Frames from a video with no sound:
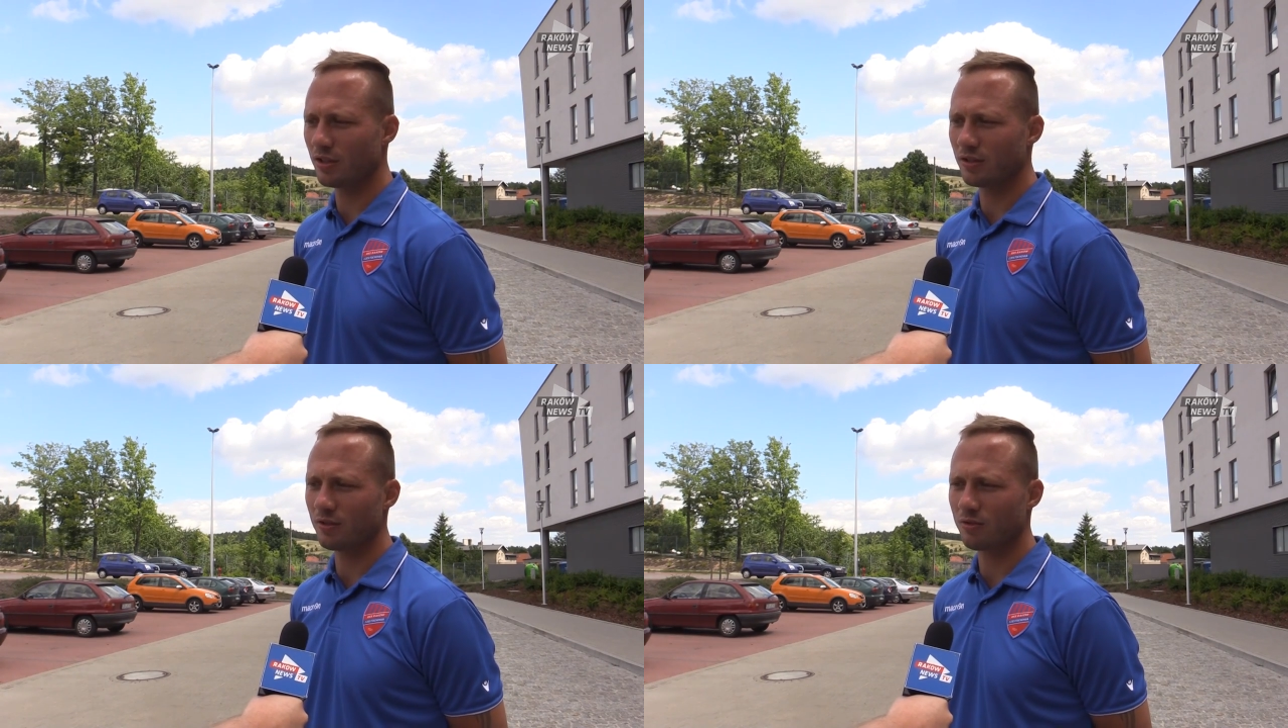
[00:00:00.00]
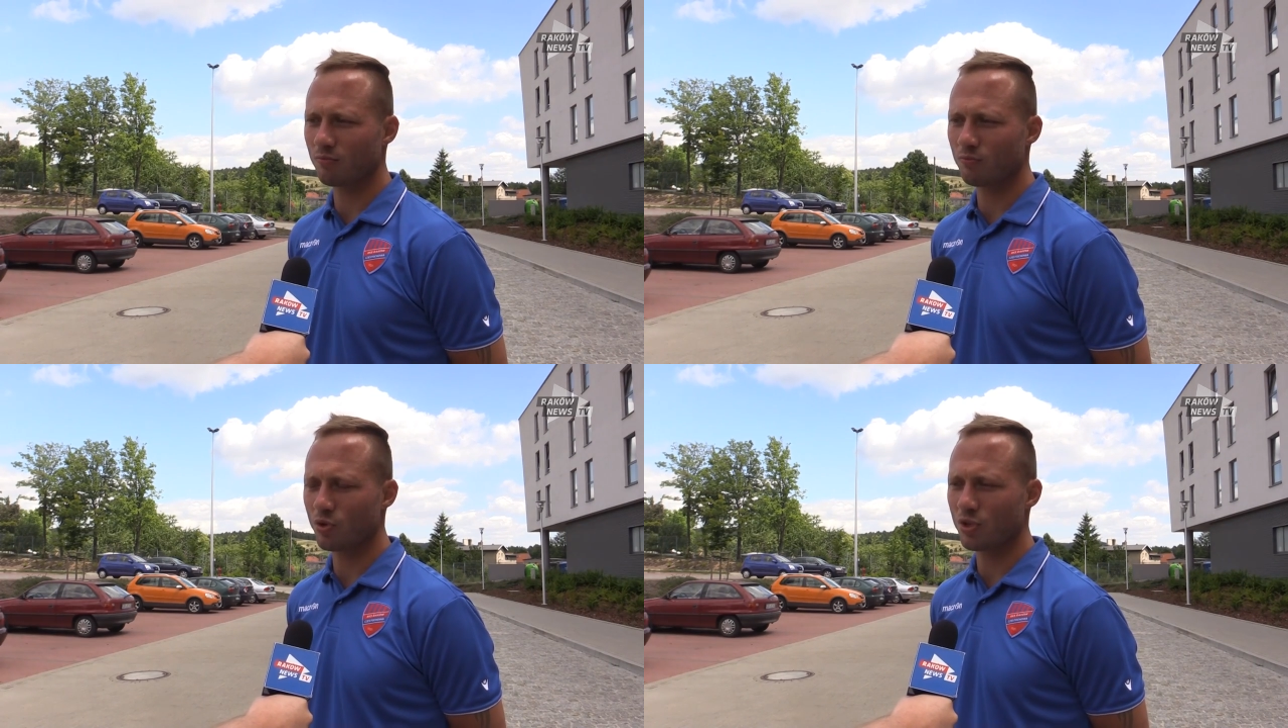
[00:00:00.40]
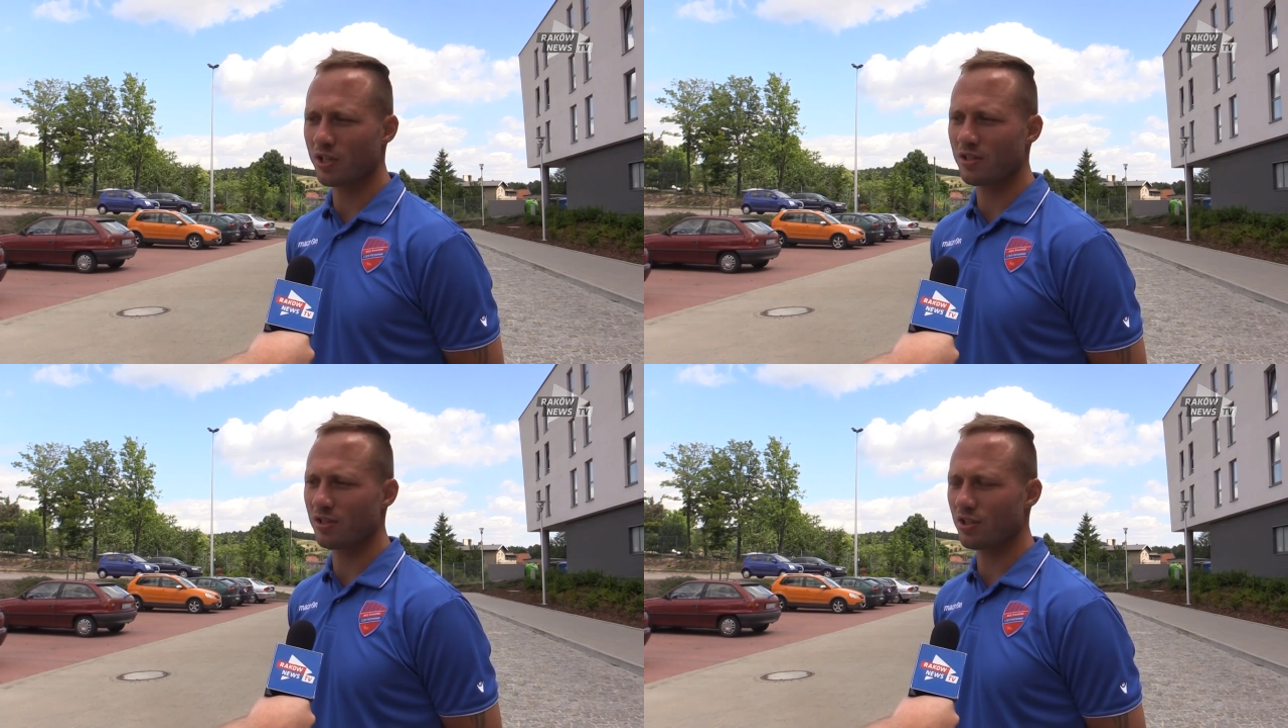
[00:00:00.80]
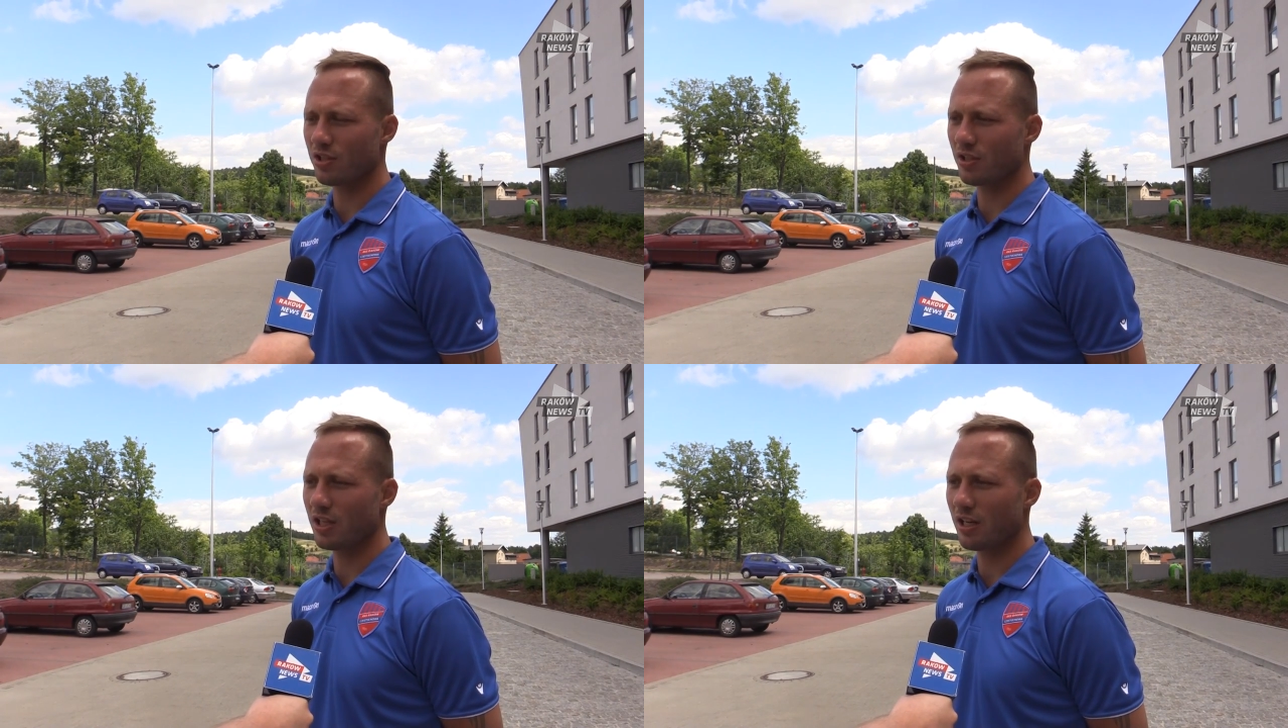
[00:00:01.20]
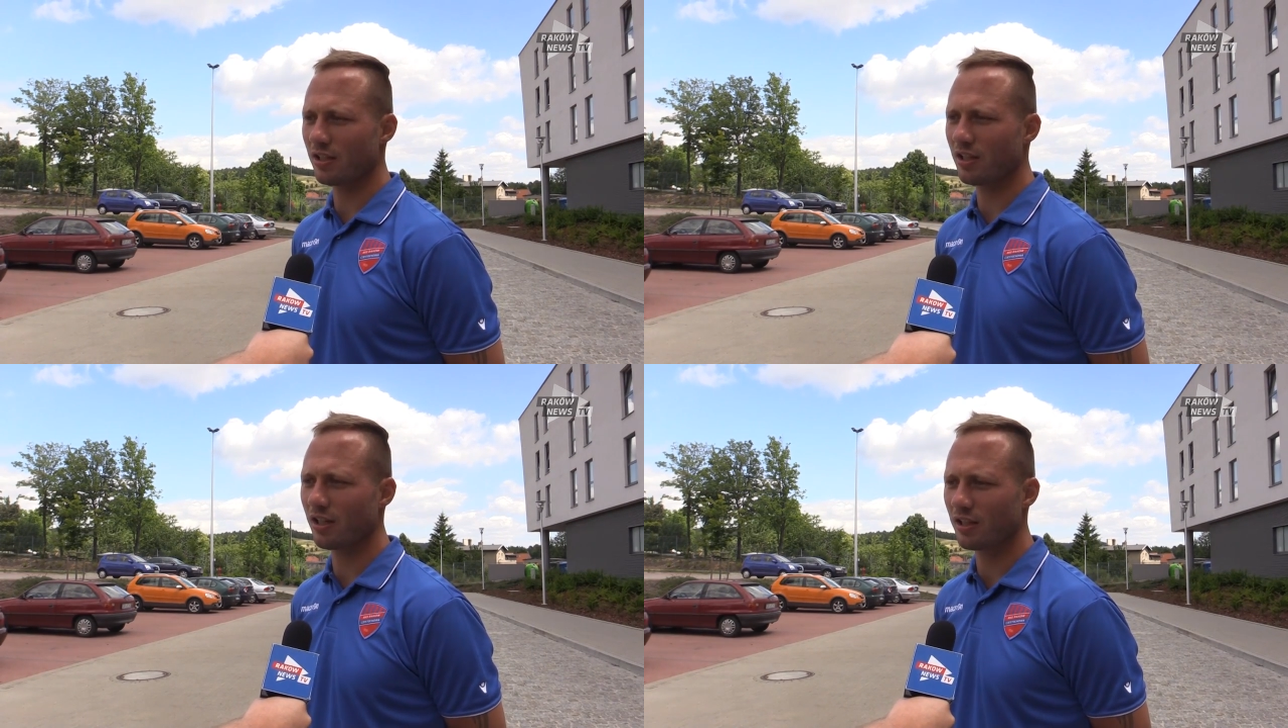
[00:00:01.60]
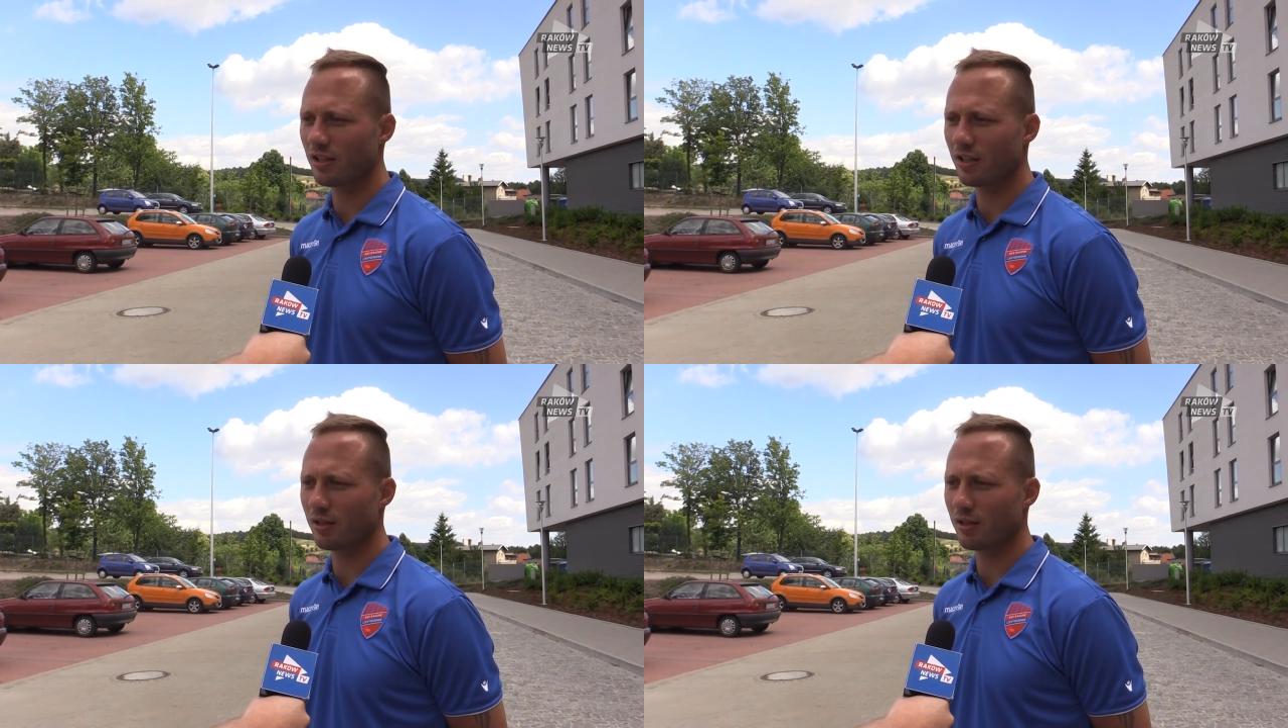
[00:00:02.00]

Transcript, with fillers: no, może nie jest jeszcze idealnie, ale,